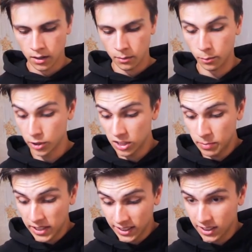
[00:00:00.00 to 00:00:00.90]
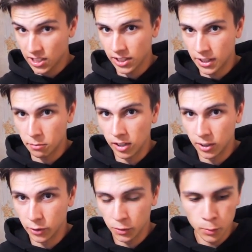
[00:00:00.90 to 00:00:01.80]
Может быть, это даже нормальный
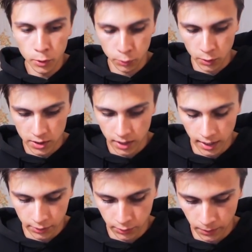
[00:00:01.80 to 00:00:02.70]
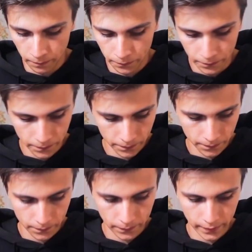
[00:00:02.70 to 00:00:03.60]
ноутбук, кто знает, но
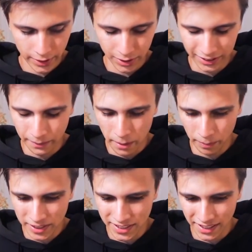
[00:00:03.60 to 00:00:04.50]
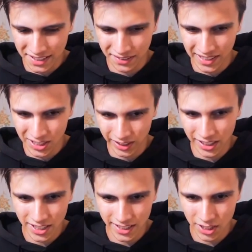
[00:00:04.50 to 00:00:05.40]
что-то мне подсказывает, что я
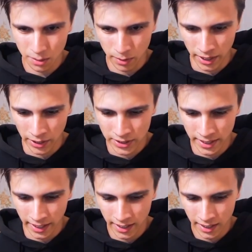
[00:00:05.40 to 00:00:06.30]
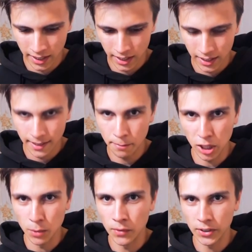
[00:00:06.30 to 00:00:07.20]
сейчас ошибаюсь. И а?
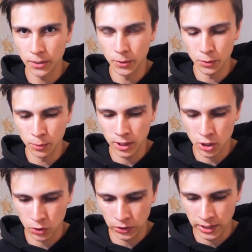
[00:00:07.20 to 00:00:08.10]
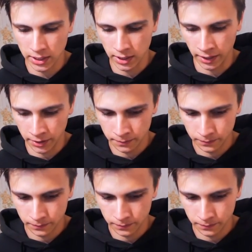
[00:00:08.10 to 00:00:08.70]
по-любому в этом ноутбуке что-то не так.